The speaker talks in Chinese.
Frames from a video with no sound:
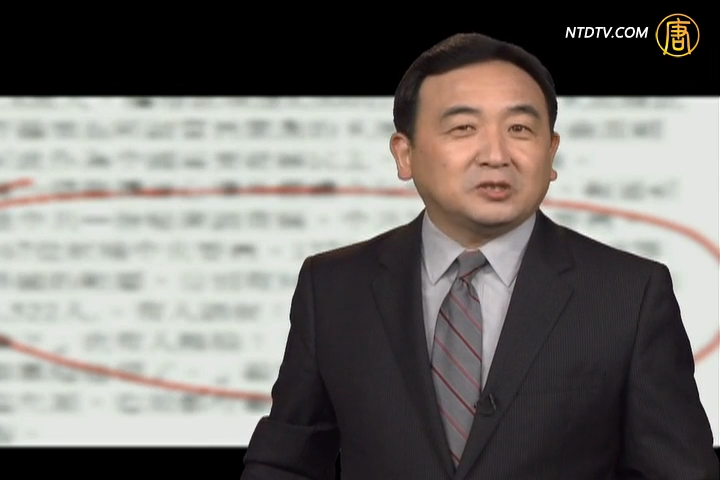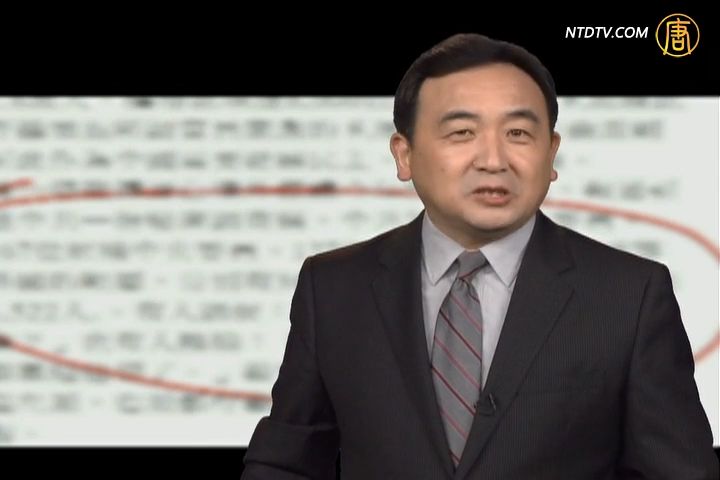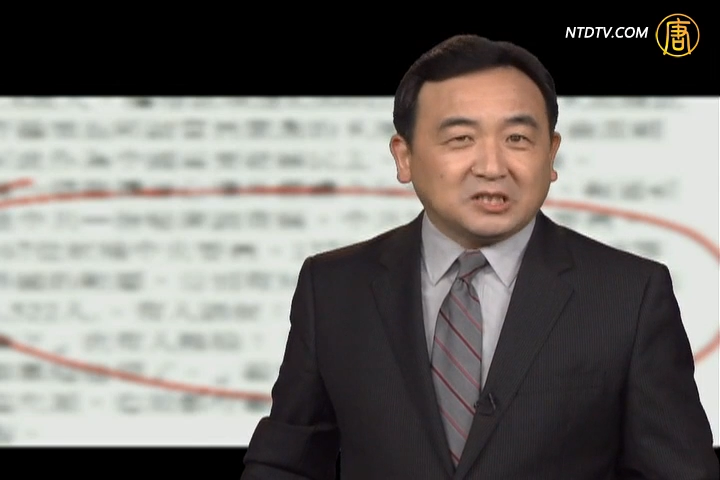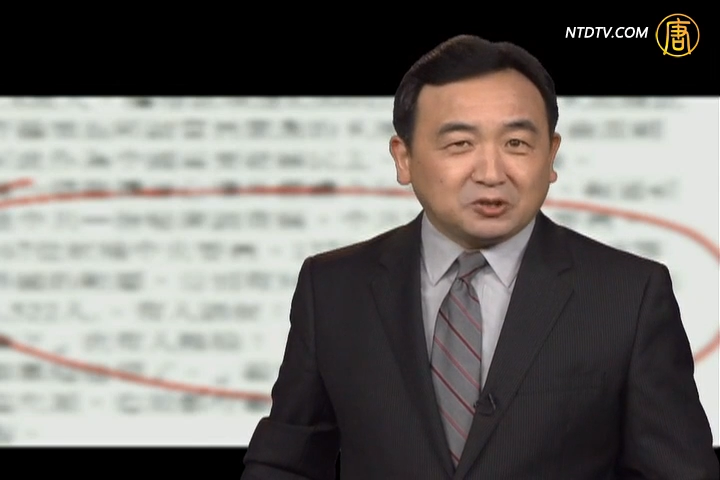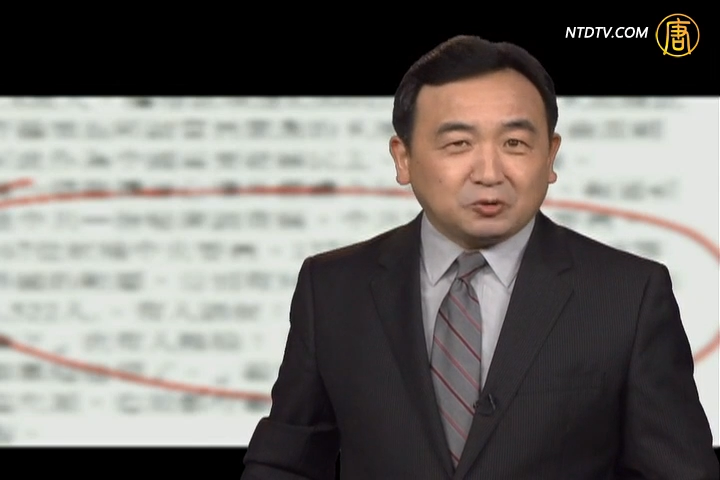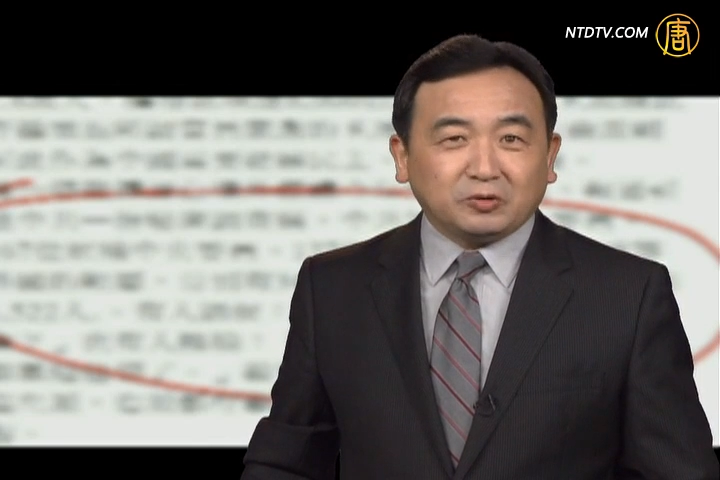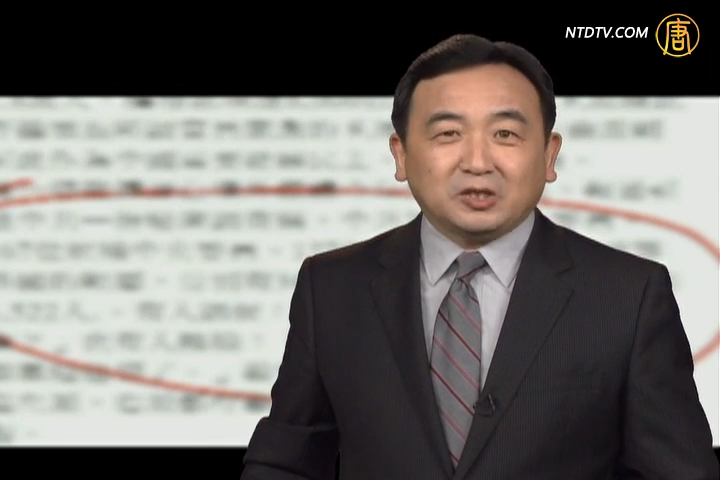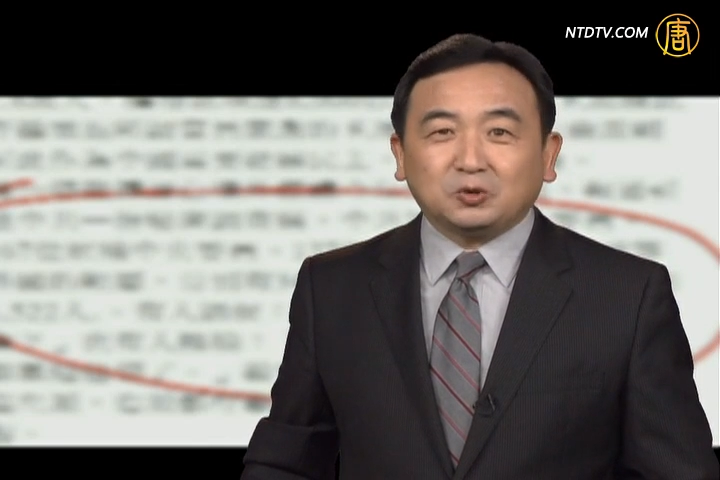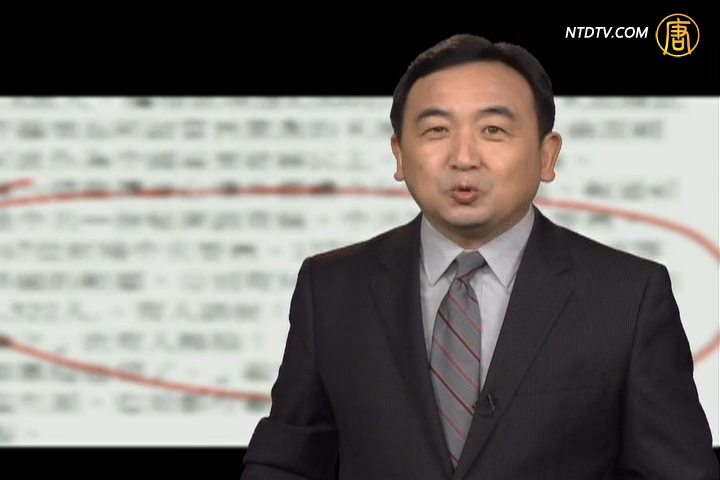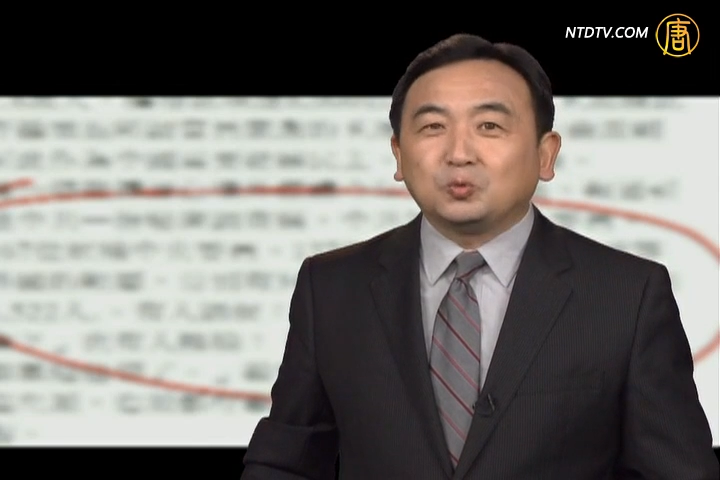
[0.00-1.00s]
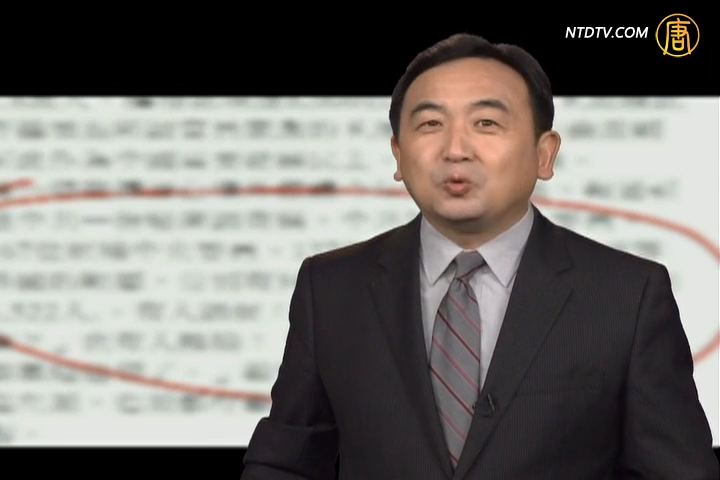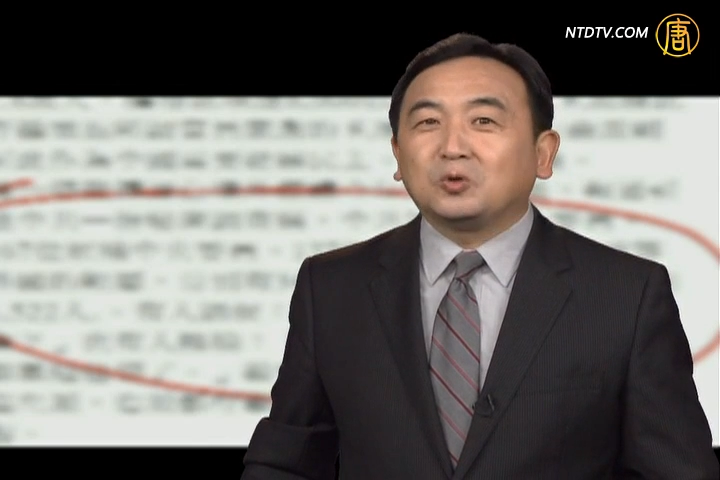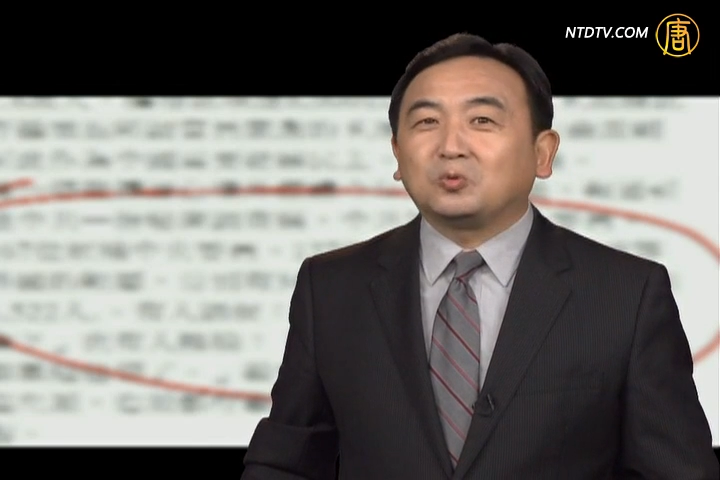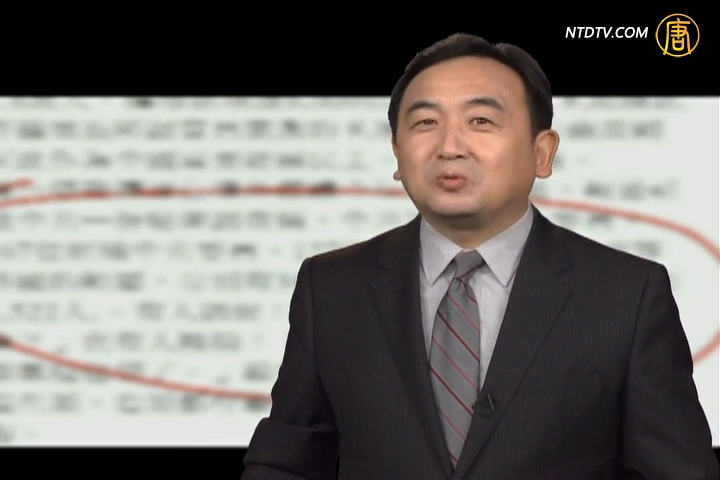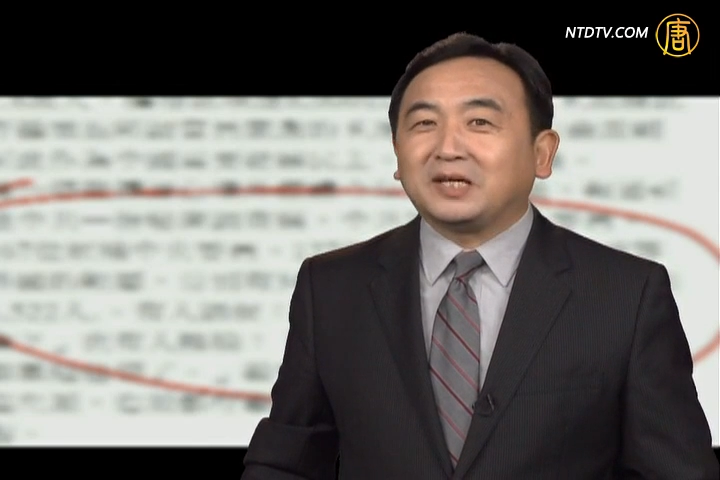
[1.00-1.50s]
正确的中国
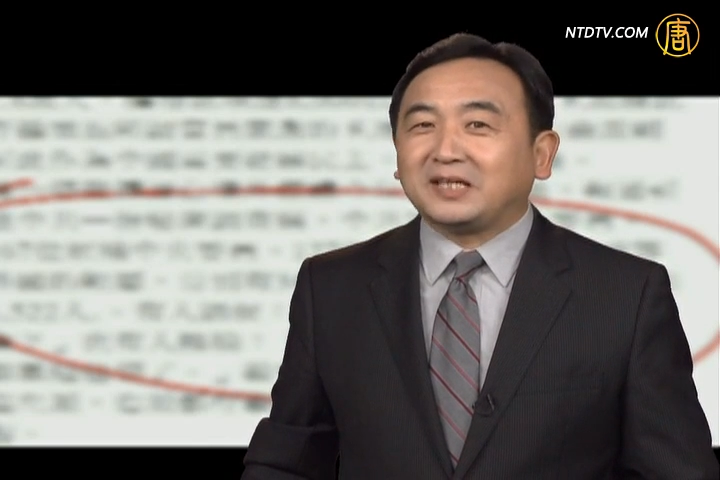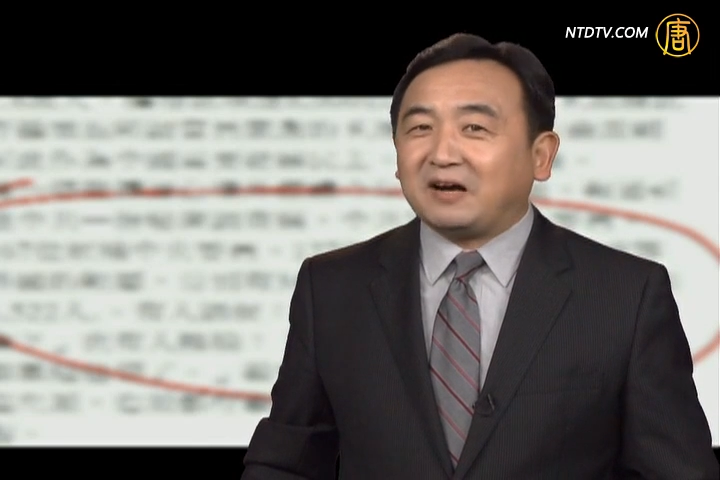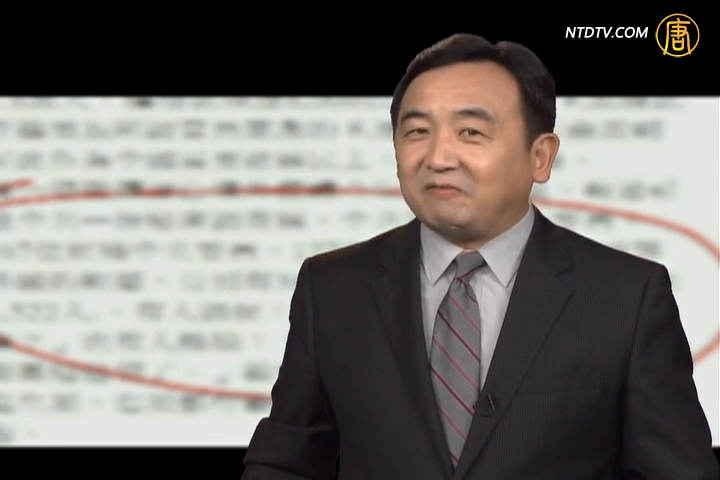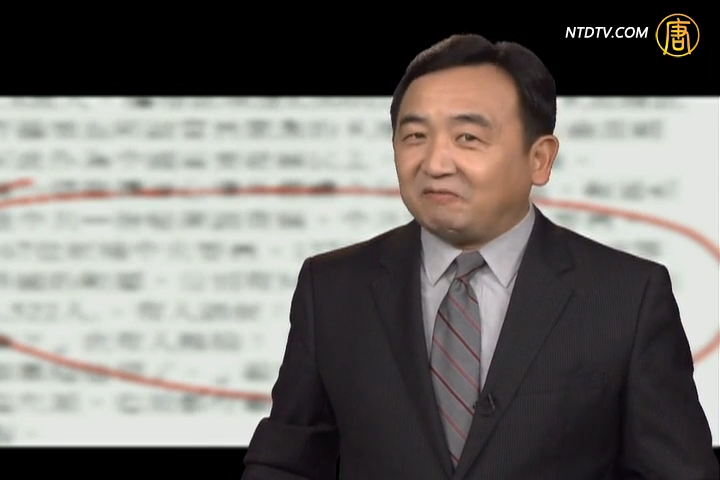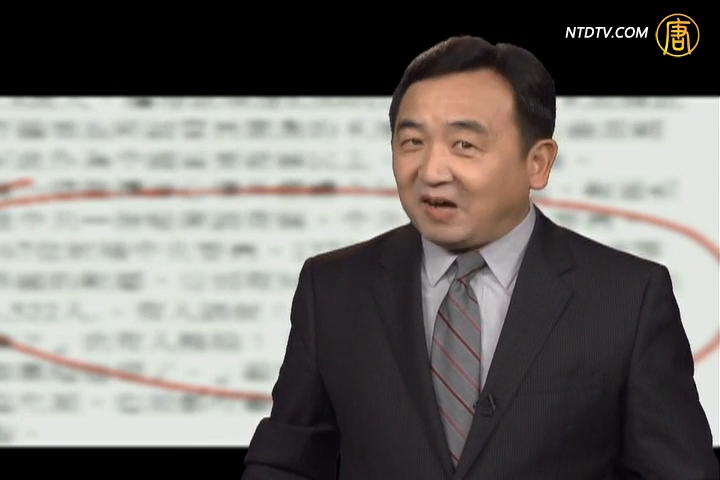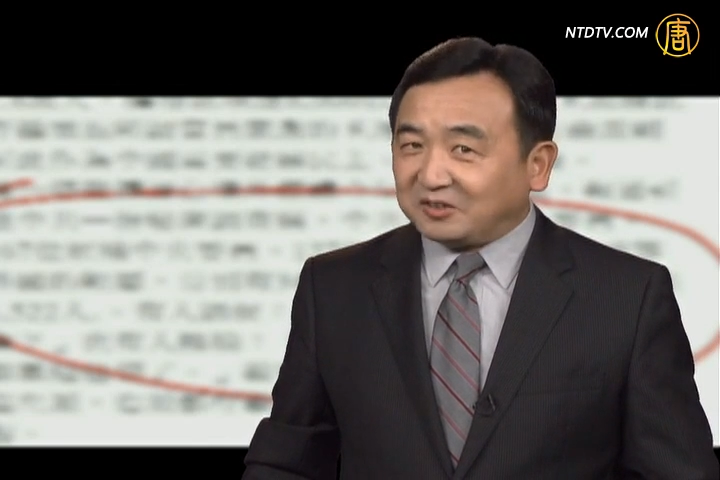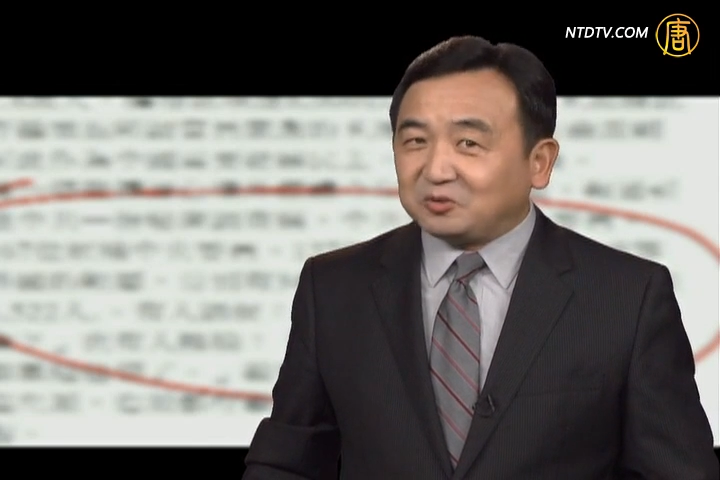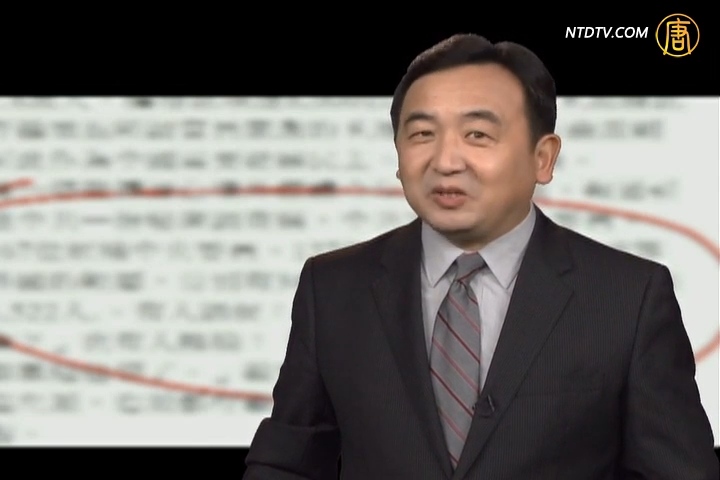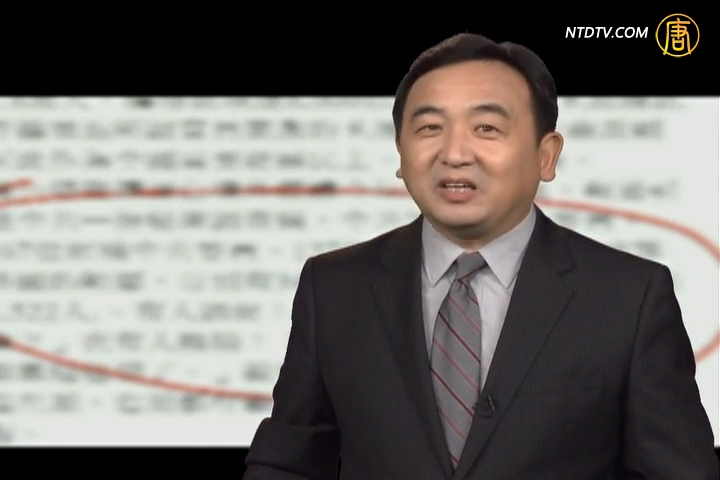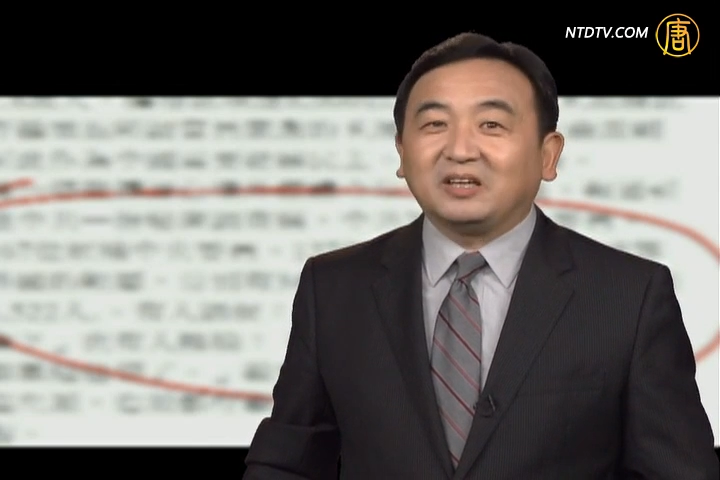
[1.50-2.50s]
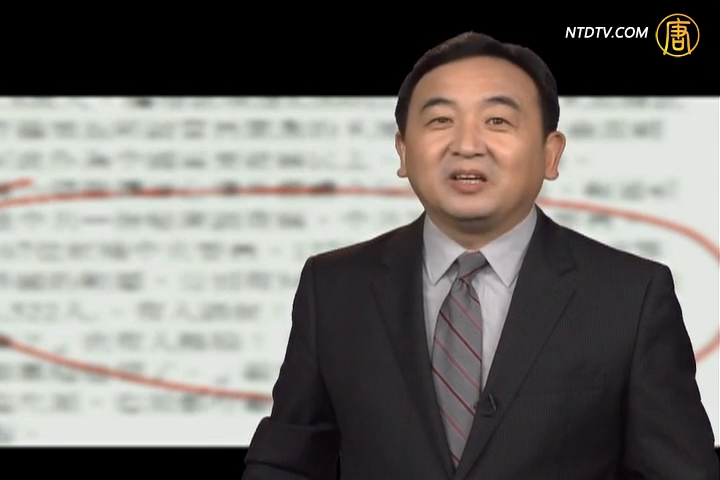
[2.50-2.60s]
共产党万岁！